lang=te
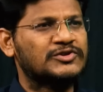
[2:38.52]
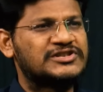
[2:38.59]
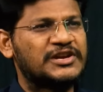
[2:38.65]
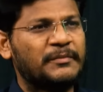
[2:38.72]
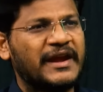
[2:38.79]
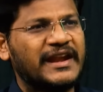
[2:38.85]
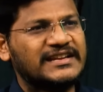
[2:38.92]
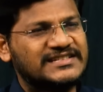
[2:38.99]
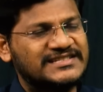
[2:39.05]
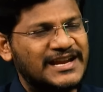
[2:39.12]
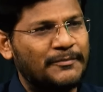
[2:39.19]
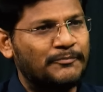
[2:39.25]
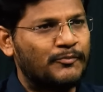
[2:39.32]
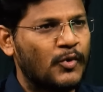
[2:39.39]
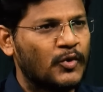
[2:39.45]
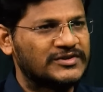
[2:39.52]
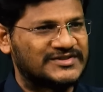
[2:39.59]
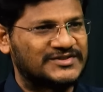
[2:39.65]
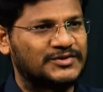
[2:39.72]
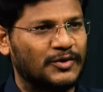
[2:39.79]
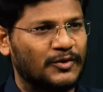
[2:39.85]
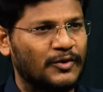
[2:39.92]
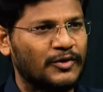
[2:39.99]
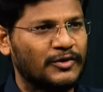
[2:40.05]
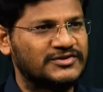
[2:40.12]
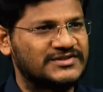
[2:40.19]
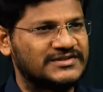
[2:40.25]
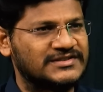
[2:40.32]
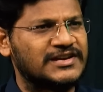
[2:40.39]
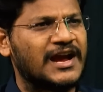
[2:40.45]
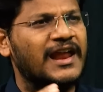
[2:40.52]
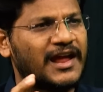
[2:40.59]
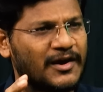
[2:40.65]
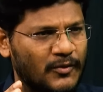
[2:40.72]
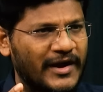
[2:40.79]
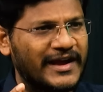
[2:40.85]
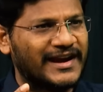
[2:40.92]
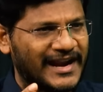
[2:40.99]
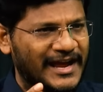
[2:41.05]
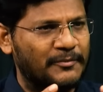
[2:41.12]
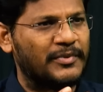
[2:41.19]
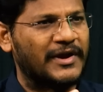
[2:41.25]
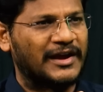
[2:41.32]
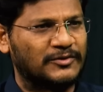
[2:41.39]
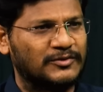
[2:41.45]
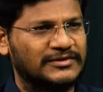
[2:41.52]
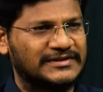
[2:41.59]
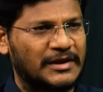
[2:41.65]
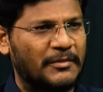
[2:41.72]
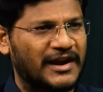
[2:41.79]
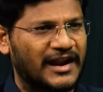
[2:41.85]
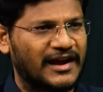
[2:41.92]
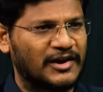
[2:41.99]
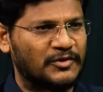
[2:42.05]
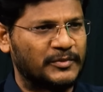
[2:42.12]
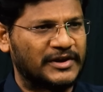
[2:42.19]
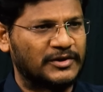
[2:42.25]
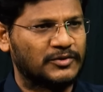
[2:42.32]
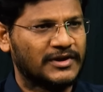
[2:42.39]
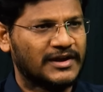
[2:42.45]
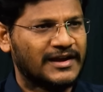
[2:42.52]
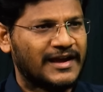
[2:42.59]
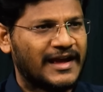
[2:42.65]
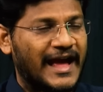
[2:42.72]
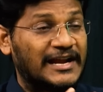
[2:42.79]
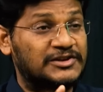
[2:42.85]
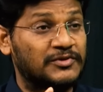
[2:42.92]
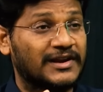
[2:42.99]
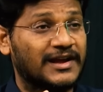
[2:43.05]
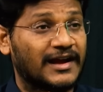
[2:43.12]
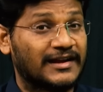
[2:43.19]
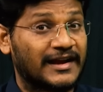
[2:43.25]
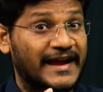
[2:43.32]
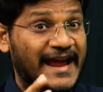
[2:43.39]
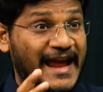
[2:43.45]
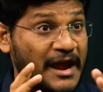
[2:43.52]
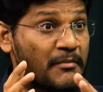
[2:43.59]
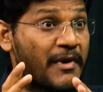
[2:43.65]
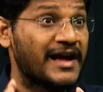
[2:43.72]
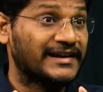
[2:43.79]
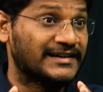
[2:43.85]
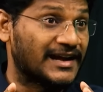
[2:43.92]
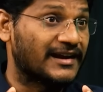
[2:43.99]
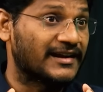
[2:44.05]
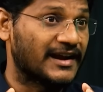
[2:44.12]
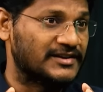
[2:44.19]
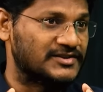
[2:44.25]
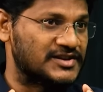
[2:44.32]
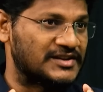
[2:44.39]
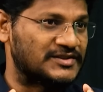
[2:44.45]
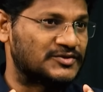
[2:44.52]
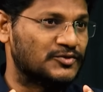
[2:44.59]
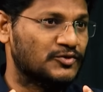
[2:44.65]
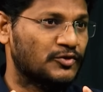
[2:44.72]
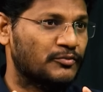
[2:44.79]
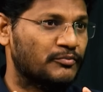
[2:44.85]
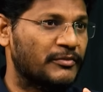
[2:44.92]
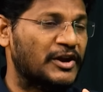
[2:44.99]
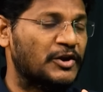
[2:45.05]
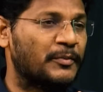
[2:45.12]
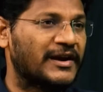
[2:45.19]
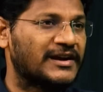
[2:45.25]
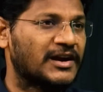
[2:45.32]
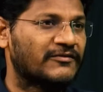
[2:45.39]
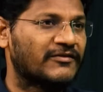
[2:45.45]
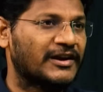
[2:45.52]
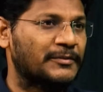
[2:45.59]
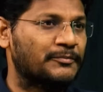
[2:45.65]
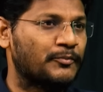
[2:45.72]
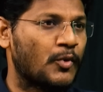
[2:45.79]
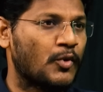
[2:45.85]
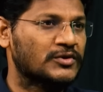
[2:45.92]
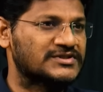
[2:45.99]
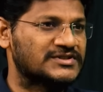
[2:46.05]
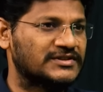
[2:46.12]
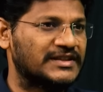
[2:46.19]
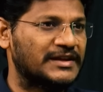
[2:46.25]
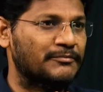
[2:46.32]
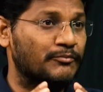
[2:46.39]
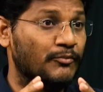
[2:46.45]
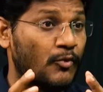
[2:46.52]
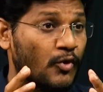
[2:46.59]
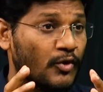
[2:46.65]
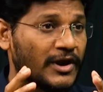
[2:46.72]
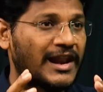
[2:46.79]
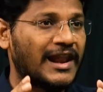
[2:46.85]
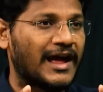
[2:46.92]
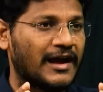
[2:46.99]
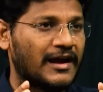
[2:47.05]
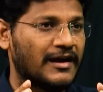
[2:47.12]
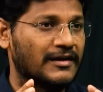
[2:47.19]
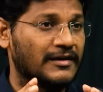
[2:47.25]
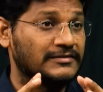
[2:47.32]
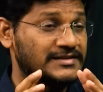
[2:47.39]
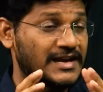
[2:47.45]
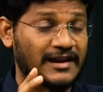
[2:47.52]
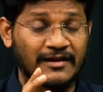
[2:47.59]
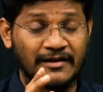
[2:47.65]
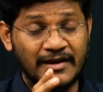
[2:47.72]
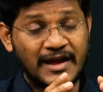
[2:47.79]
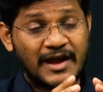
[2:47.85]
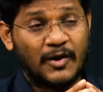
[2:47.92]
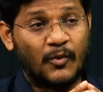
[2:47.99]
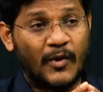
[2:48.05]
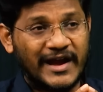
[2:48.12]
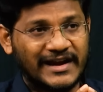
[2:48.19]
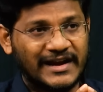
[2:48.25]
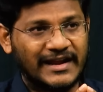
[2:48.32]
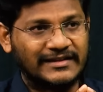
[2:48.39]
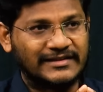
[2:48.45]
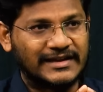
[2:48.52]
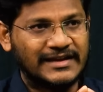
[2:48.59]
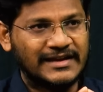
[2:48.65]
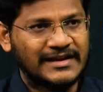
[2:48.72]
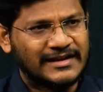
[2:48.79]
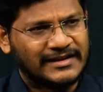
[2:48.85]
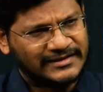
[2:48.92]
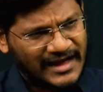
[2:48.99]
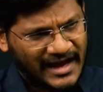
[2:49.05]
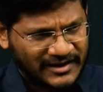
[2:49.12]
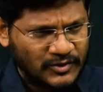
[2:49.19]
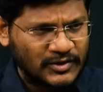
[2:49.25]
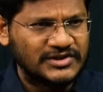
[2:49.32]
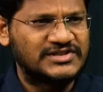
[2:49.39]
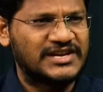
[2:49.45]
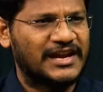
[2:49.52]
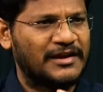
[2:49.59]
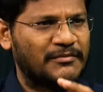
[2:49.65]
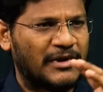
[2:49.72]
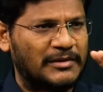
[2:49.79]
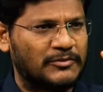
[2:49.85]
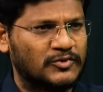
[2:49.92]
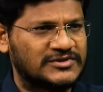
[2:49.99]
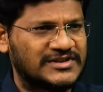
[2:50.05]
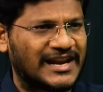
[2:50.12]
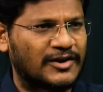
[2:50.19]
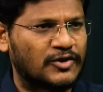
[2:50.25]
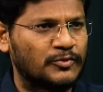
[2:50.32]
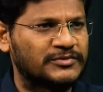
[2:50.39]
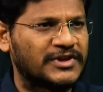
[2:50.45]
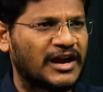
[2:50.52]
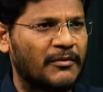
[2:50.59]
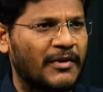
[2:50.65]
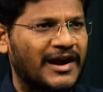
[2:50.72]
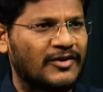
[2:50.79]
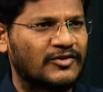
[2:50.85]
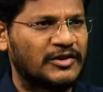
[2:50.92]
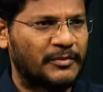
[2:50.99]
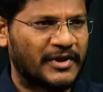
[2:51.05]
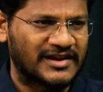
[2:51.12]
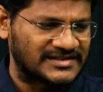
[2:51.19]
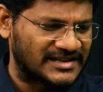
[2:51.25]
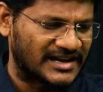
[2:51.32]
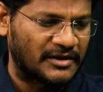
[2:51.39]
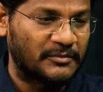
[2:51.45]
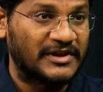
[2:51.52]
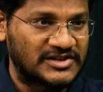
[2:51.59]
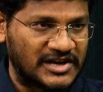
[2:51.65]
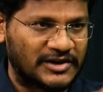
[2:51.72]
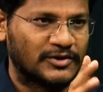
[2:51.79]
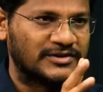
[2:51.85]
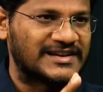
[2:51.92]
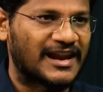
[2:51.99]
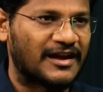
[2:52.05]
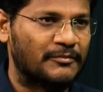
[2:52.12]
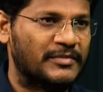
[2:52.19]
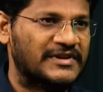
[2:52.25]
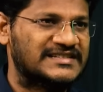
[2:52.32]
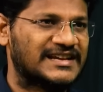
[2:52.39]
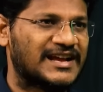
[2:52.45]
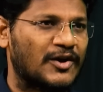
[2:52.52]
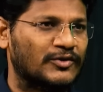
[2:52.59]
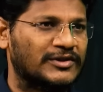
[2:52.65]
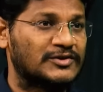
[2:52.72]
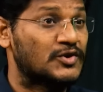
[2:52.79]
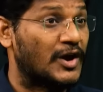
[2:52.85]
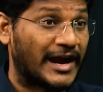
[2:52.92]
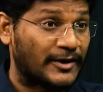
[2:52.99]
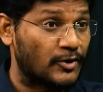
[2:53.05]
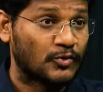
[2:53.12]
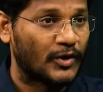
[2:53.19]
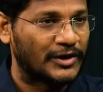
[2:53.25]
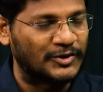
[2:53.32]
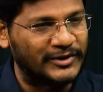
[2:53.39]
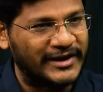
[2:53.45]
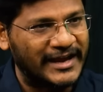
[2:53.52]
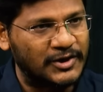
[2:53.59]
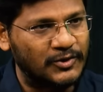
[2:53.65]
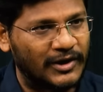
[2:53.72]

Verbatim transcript: నుంచి మీ ఇన్స్టా పోస్ట్ తో చాలా వైరల్ అయిపోయారు తమన్న గారు మీరు యాక్చువల్ గా హేమాని టార్గెట్ చేస్తూ మీరు పెట్టినటువంటి పోస్ట్ ది మోరల్ చాలా వైరల్ అయింది దాని గురించి మనము చాలా క్లుప్తంగా మాట్లాడుకుందాం బికాజ్ ఎందుకంటే మీ షెడ్యూల్ చాలా బిజీగా ఉంది సో ఐ డోంట్ వాంట్ టు టేక్